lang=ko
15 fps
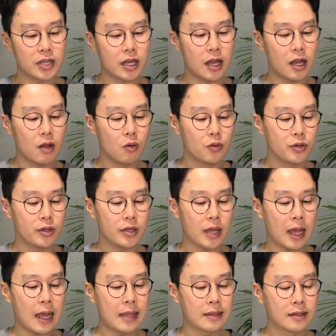제가 오늘
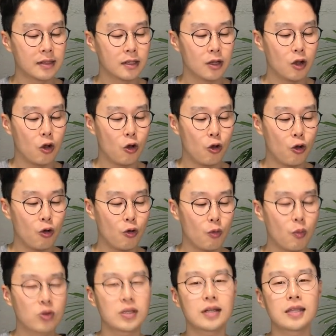약간
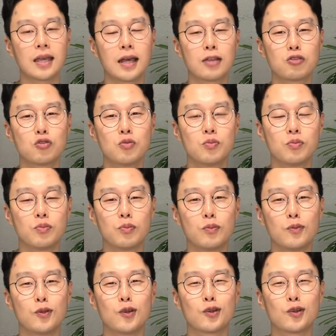목 상태가 좀